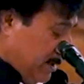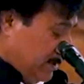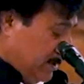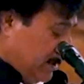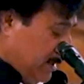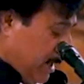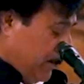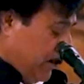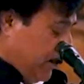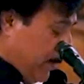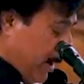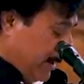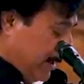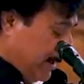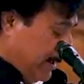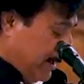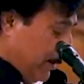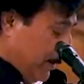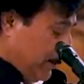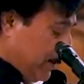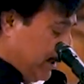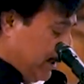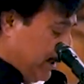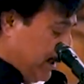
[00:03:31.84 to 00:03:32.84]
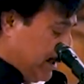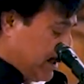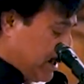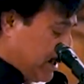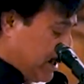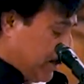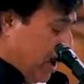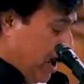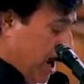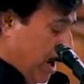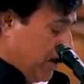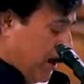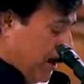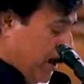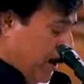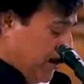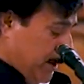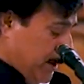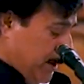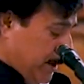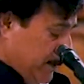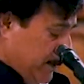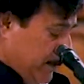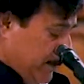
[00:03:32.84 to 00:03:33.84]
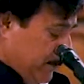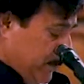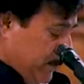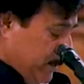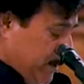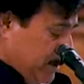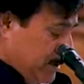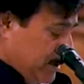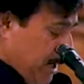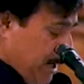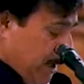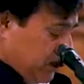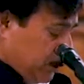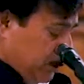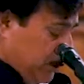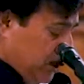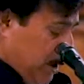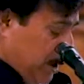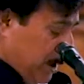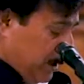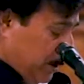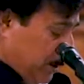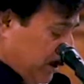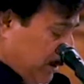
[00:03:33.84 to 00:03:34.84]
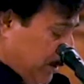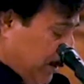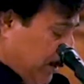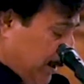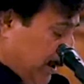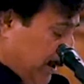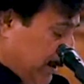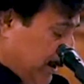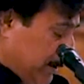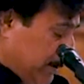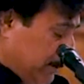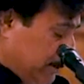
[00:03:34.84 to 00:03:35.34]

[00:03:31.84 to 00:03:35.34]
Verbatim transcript: যে পারি না বলে সে মহাপাপি স্বার্থঘাতী হতে পারে